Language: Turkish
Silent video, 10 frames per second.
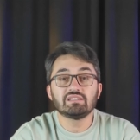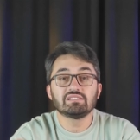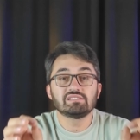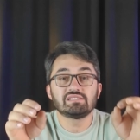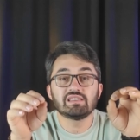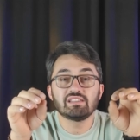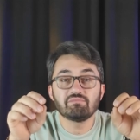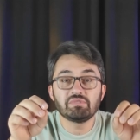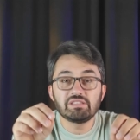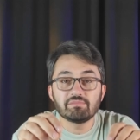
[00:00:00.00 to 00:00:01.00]

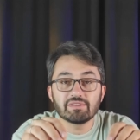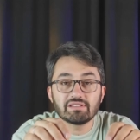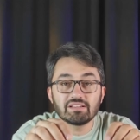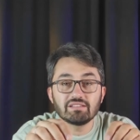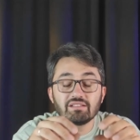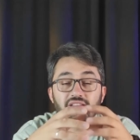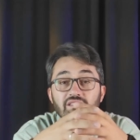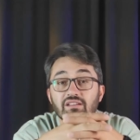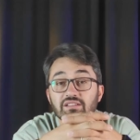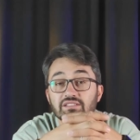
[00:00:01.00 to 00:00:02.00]
sene bitmeden
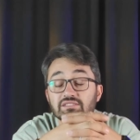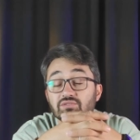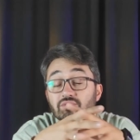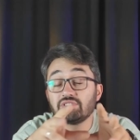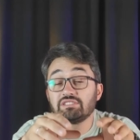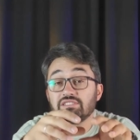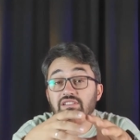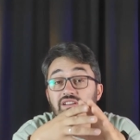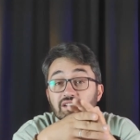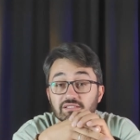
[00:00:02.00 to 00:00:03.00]
Allah kişi, o kişiye
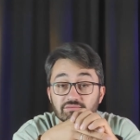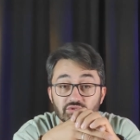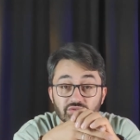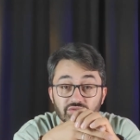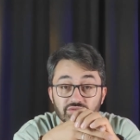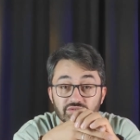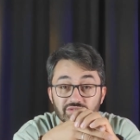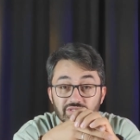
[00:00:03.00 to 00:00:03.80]
yardımcı olur.